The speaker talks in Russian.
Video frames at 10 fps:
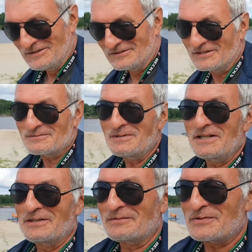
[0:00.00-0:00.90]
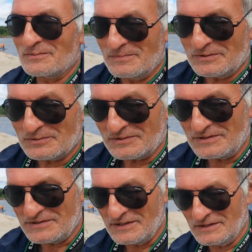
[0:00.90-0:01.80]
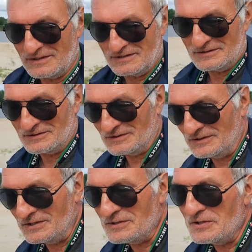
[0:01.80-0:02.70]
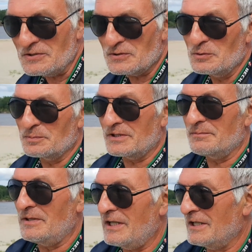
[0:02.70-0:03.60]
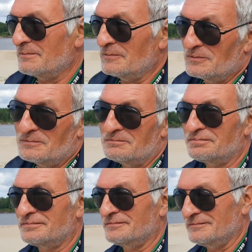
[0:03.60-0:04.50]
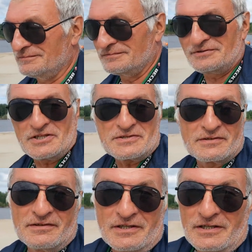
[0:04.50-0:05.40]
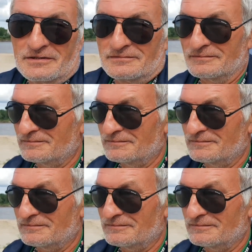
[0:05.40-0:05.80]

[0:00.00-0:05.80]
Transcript: А Нормально все. Мы тут не сильно, не, не злоупотребляем, Ну, честно говоря...